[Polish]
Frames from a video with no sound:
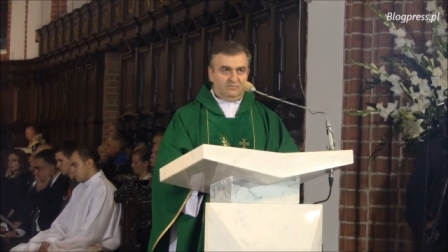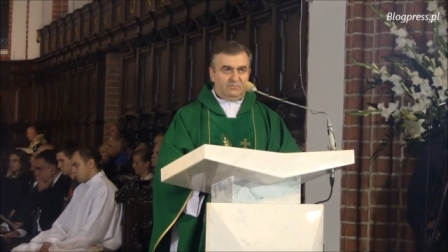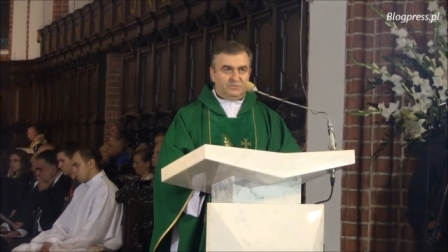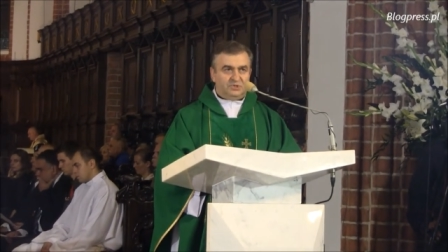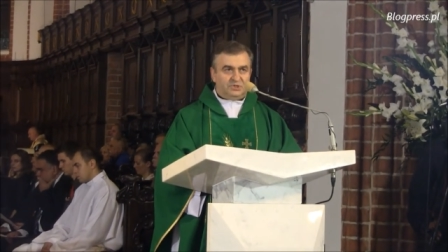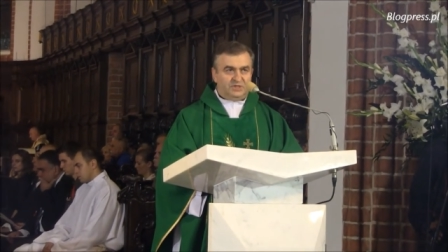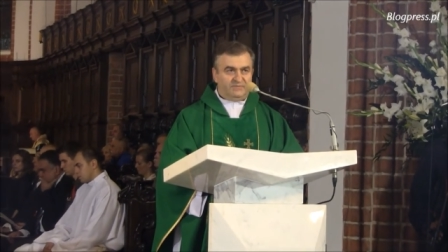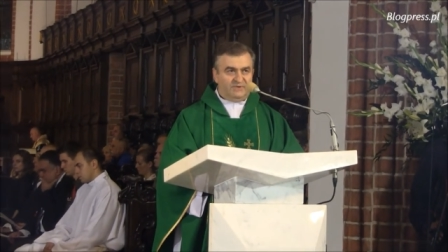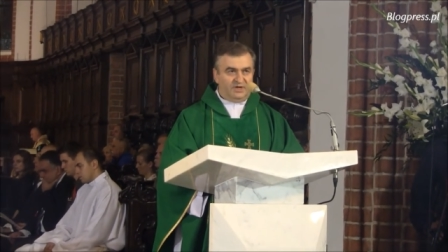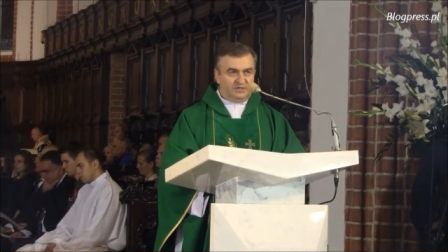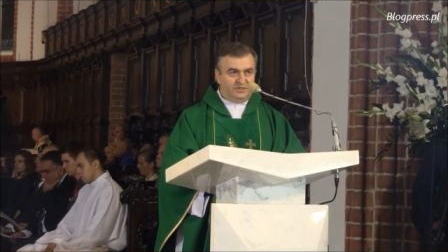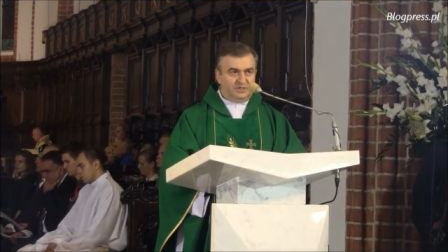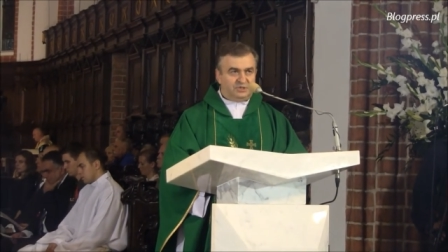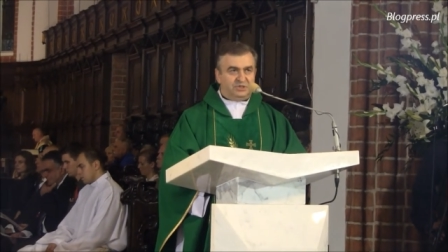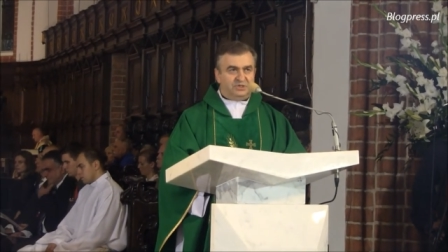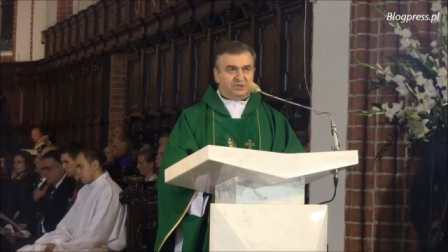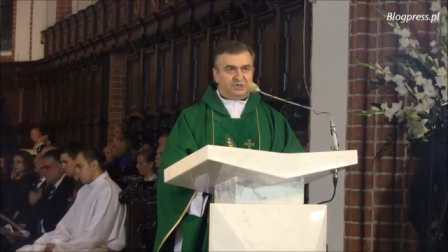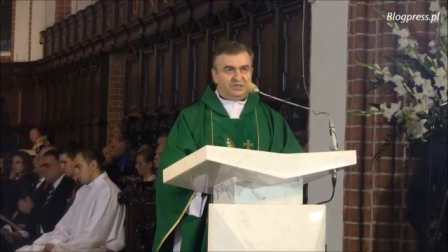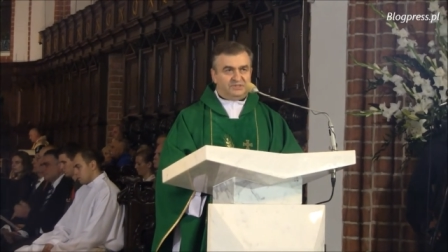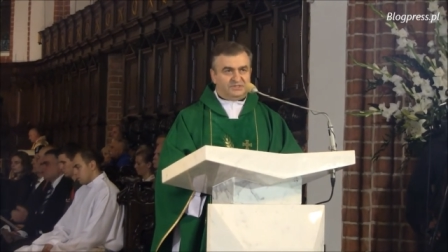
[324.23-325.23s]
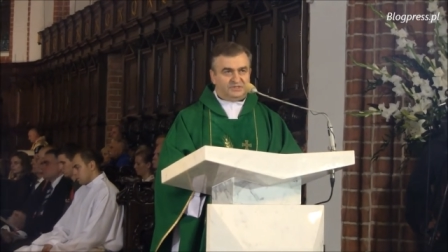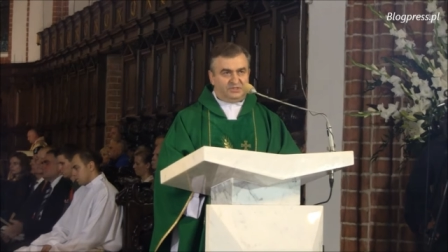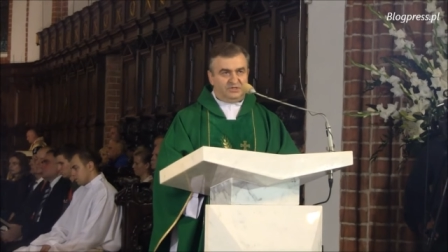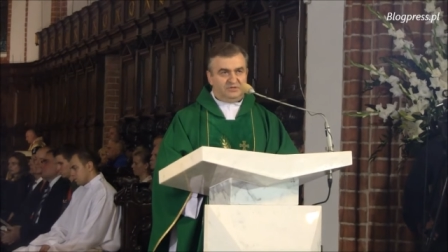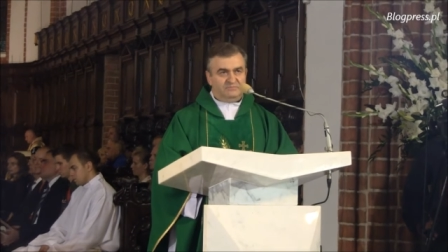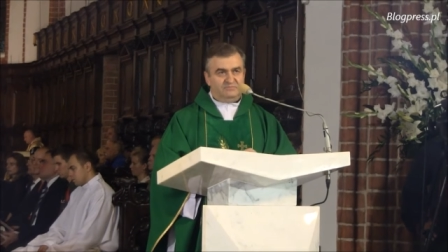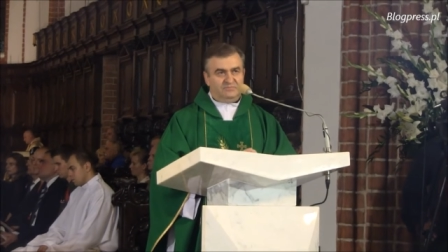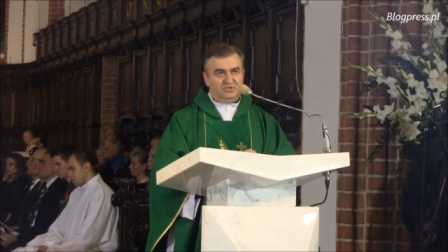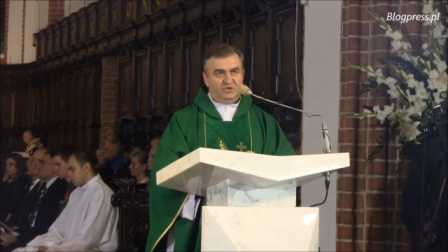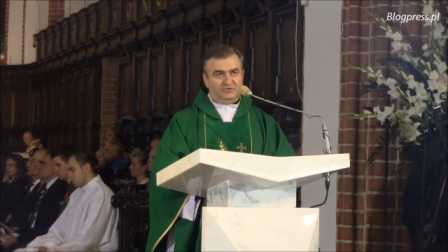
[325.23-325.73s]
Trzeba liczyć się z
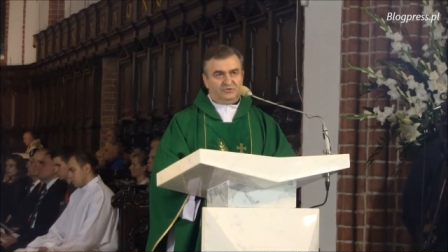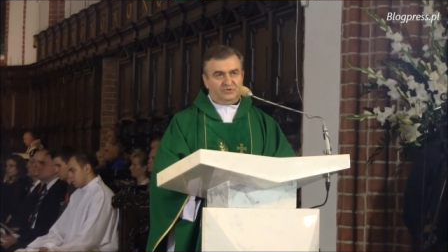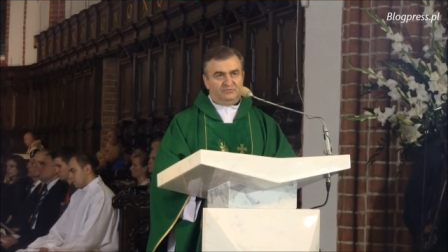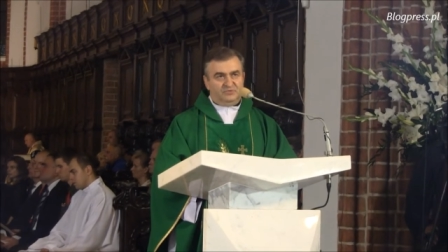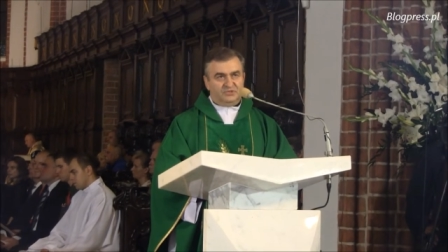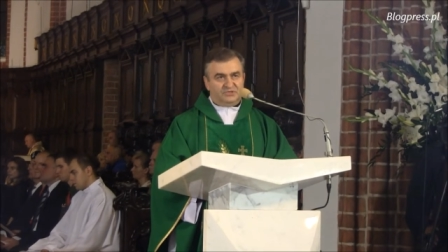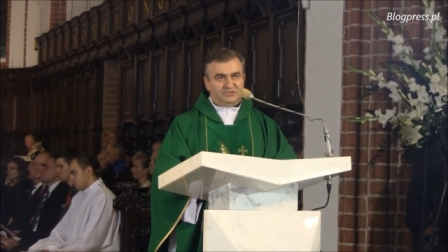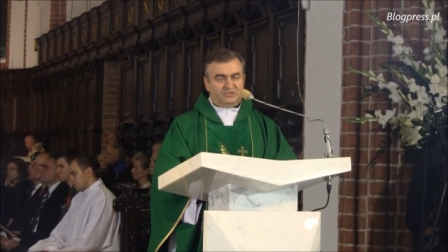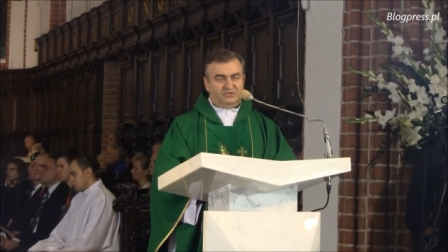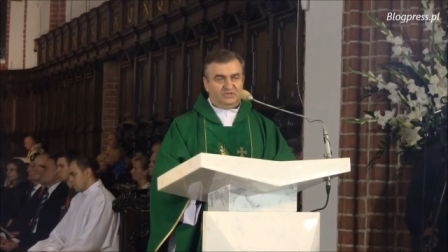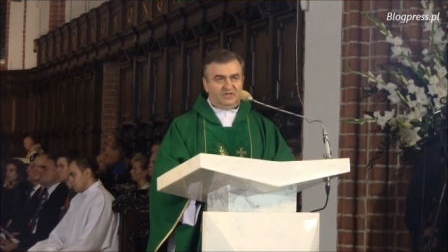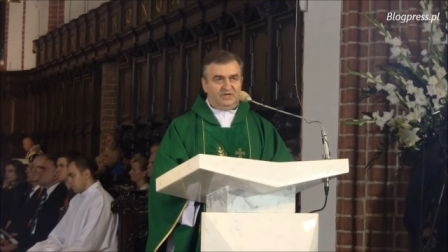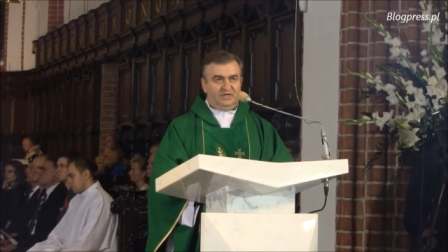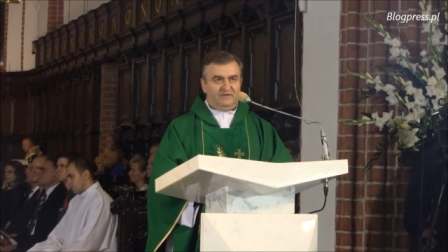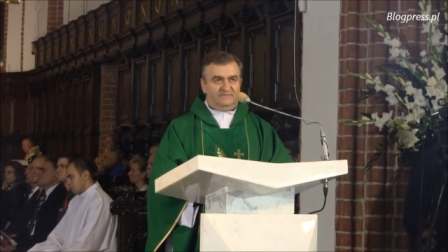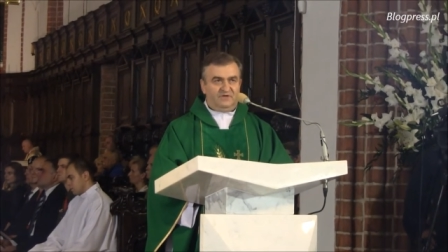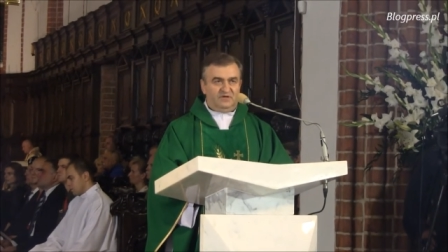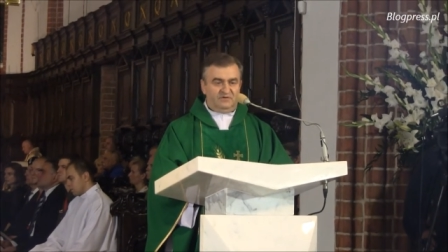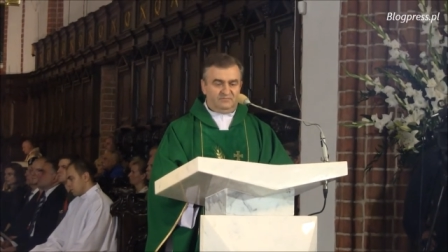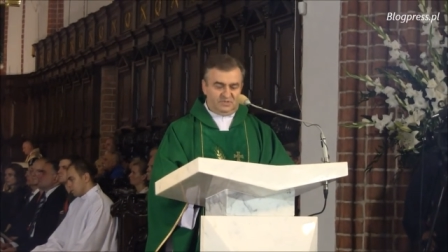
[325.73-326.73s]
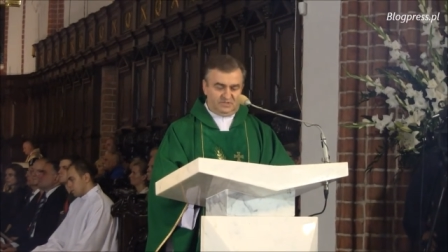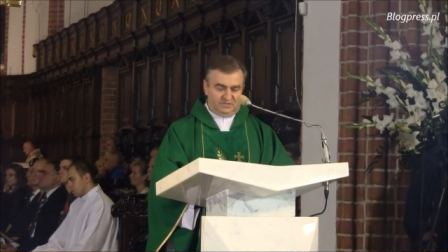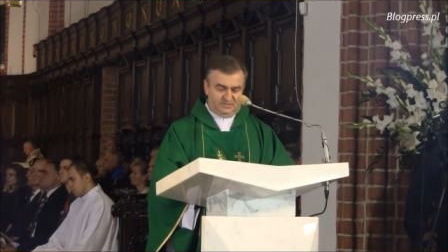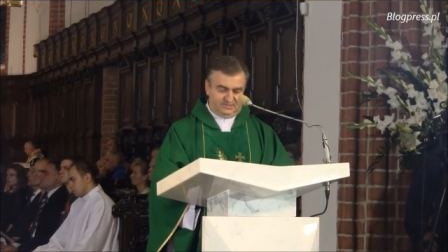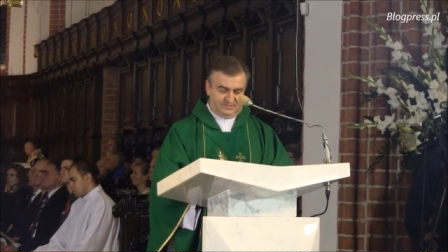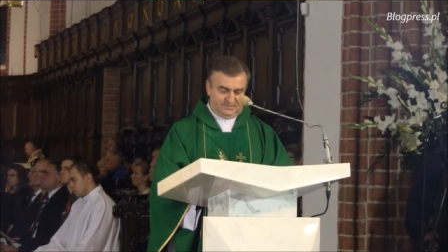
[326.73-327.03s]
tym i o tym doskonale wiemy,